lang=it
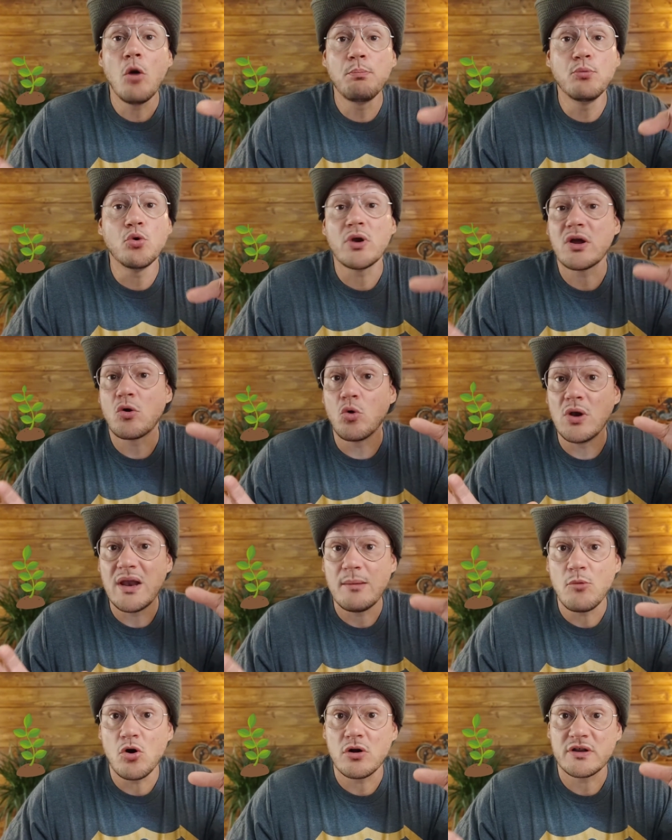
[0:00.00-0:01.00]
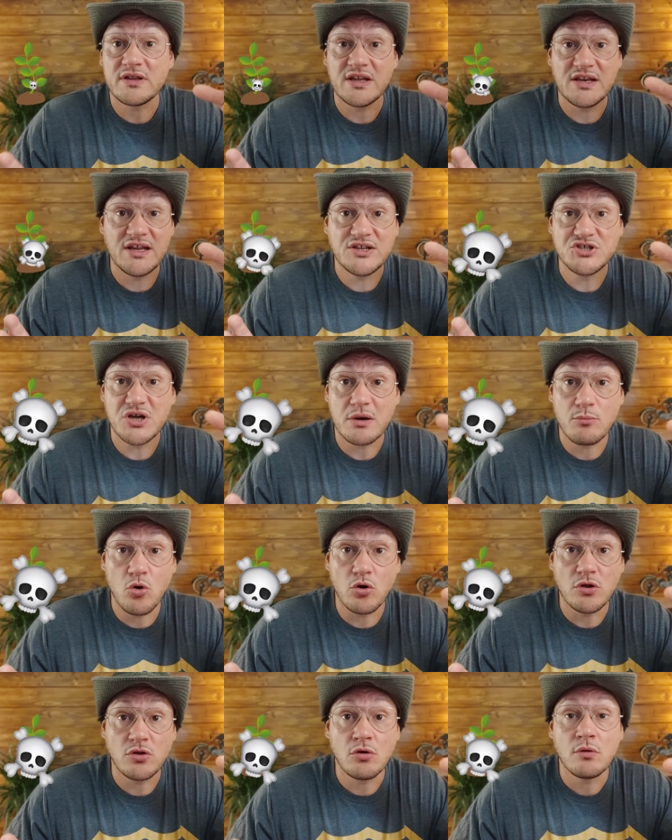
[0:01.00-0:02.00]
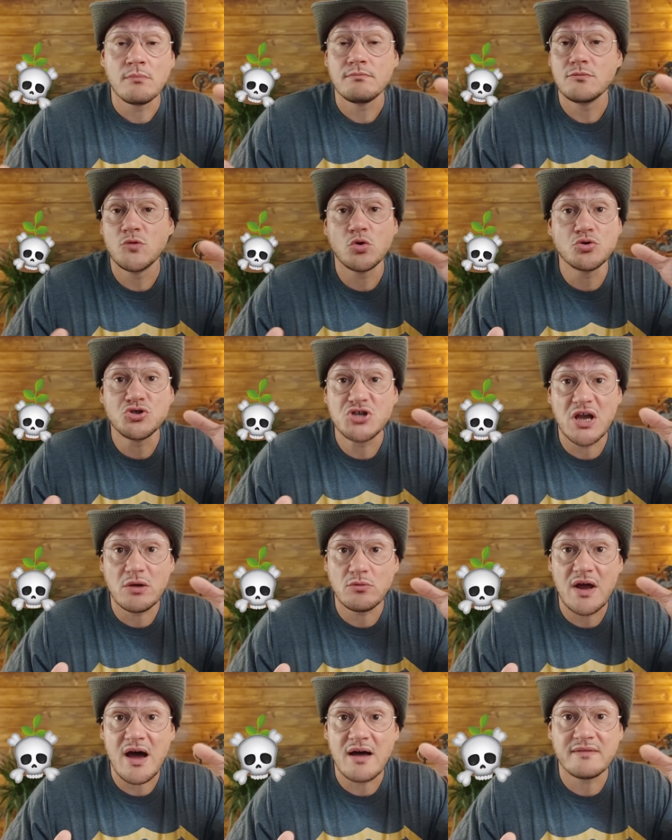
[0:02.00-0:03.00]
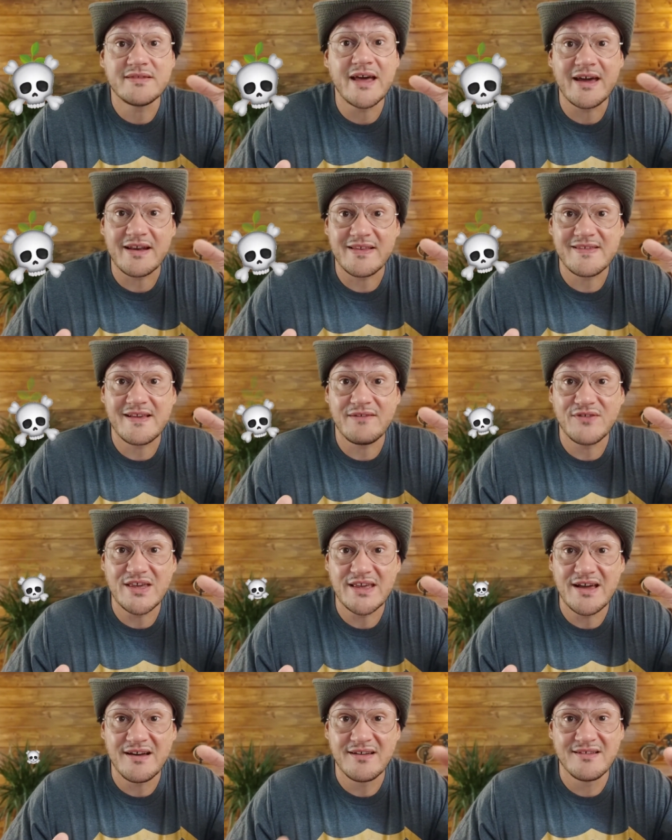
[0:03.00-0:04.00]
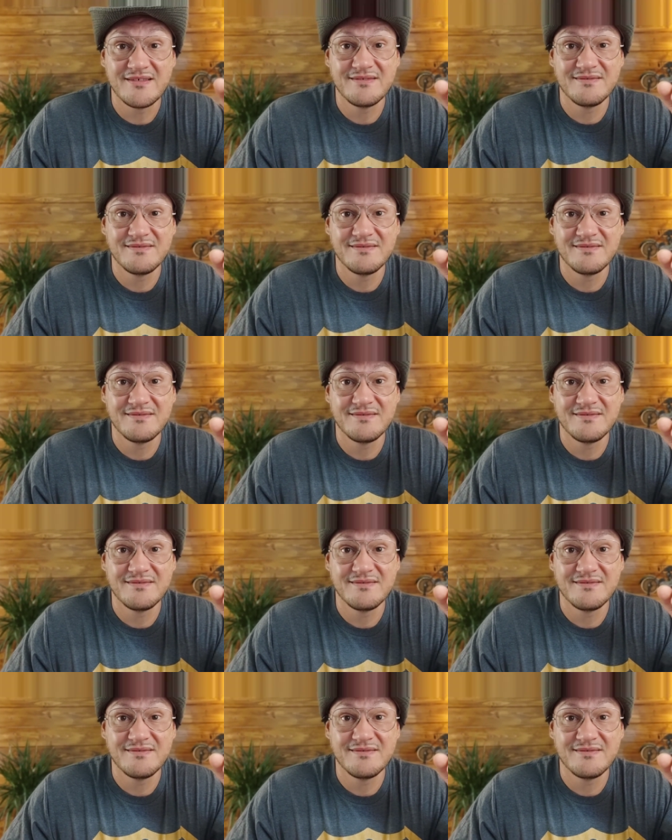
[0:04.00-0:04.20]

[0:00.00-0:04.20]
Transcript: oppure con la morte del germoglio. Non c'è una terza via.